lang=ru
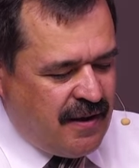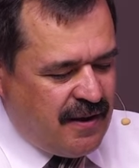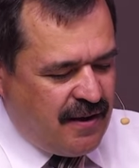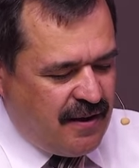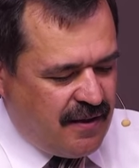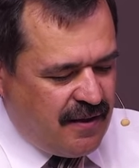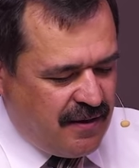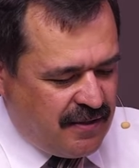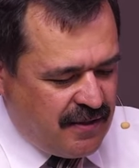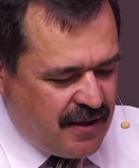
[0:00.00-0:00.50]

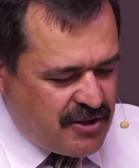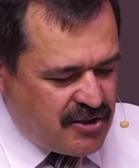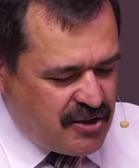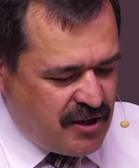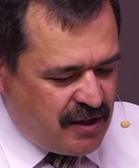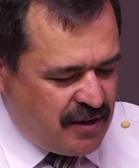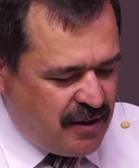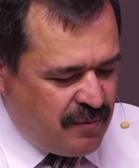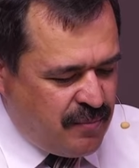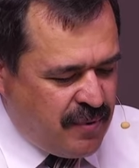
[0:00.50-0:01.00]
а,
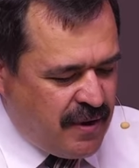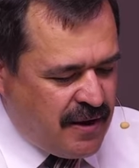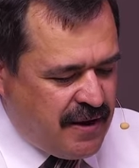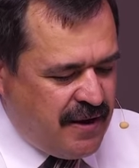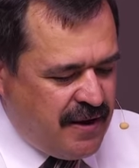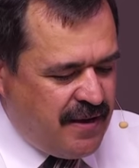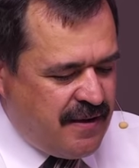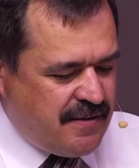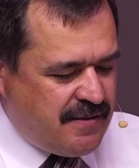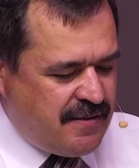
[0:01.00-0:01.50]
начало
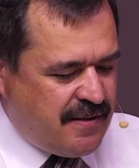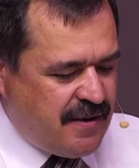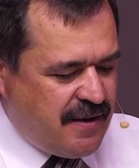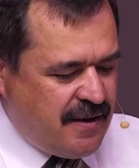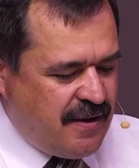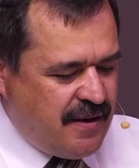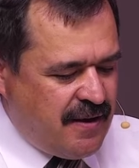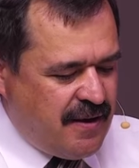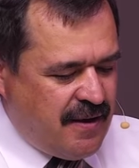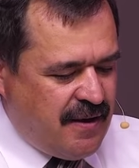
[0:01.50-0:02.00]

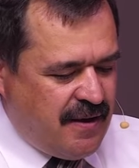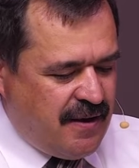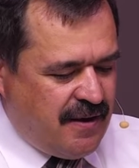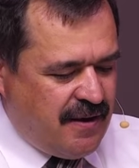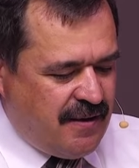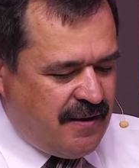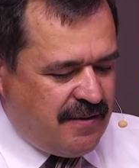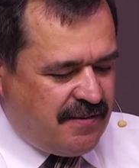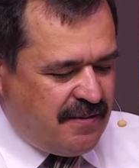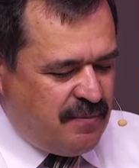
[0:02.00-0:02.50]
болезней,
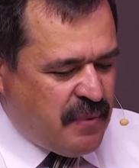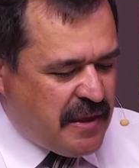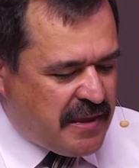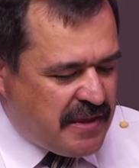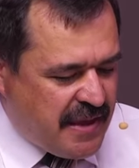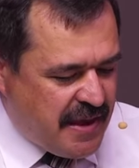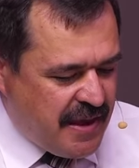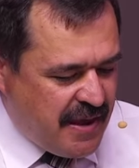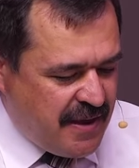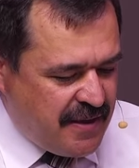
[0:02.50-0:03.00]
а,
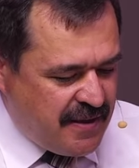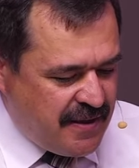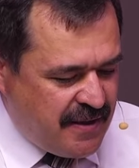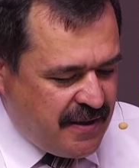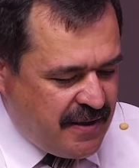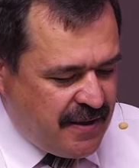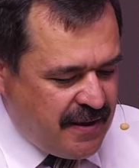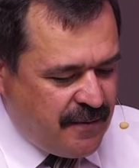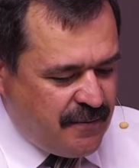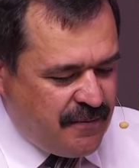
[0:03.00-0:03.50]

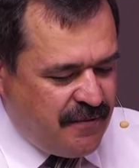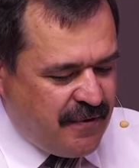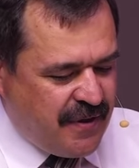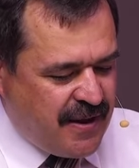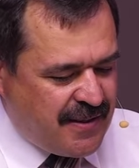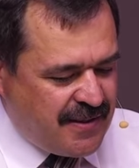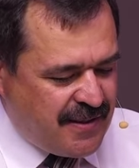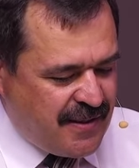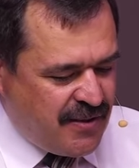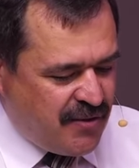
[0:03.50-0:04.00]
смятение,
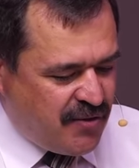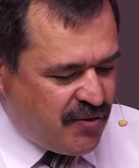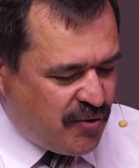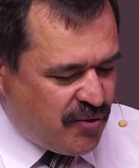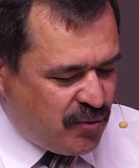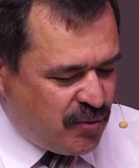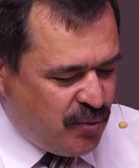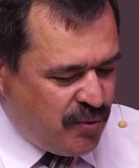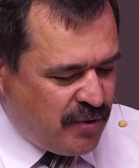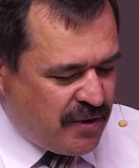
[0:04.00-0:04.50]
военные
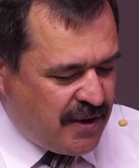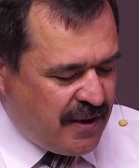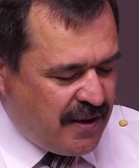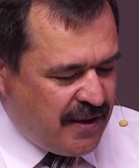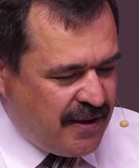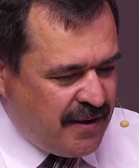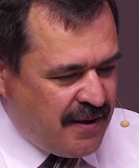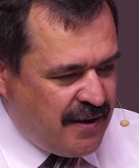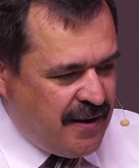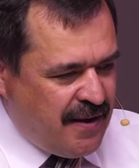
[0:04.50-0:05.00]

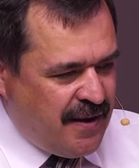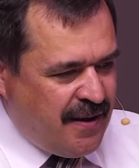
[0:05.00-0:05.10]
слухи.